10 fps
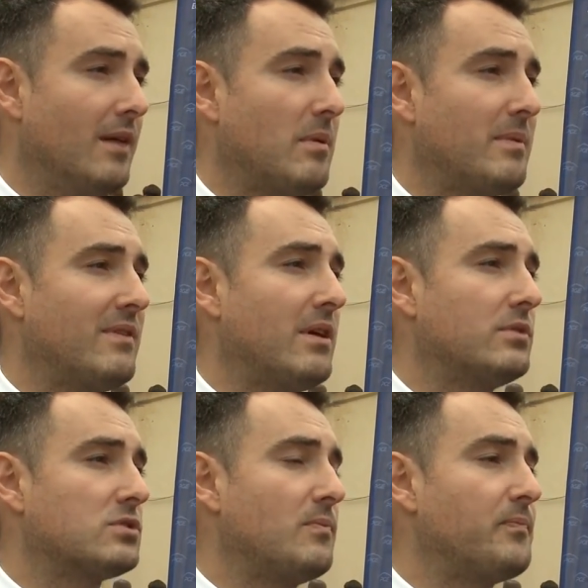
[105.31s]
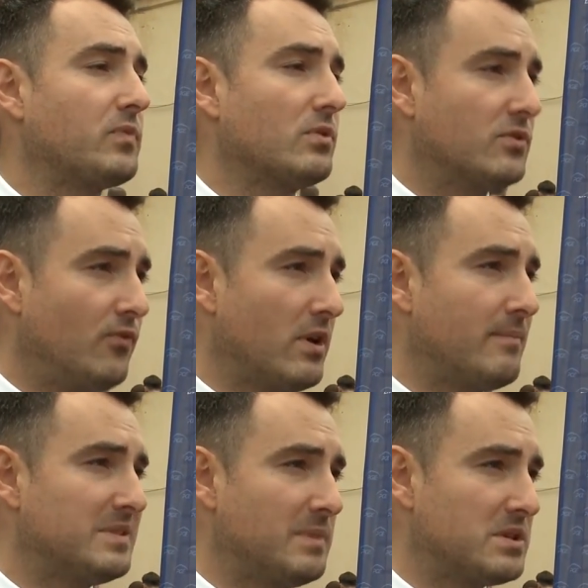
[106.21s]
poprawiają też swoje
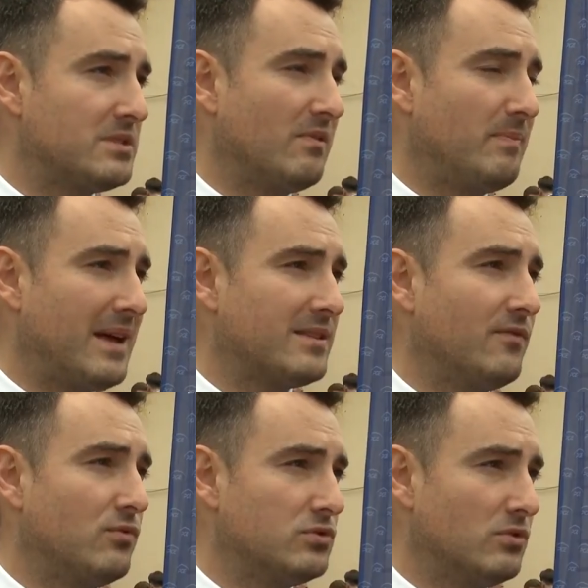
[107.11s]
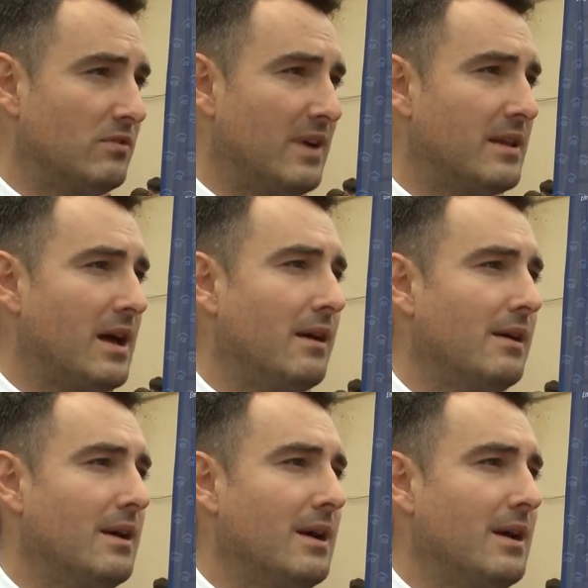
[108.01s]
bezpieczeństwo pracy, funkcjonowania,